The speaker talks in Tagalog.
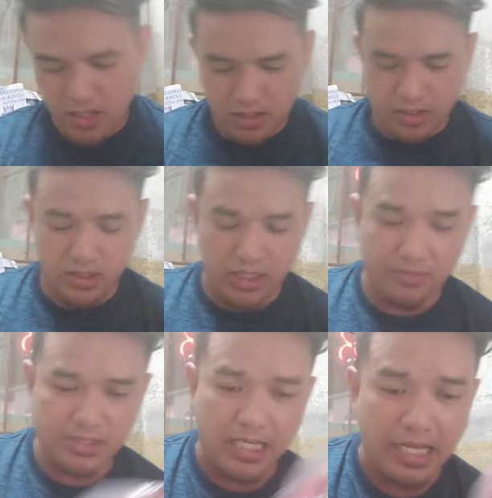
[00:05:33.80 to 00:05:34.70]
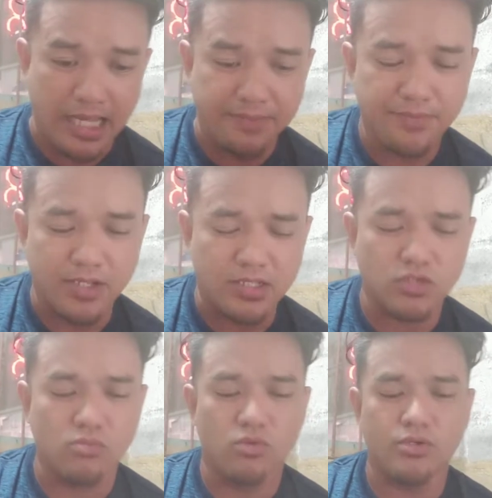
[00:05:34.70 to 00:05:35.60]
hindi maselan,
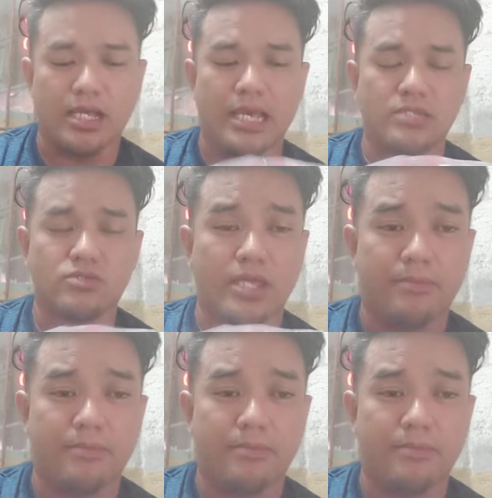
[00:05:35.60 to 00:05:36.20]
kasi subuko na nga itong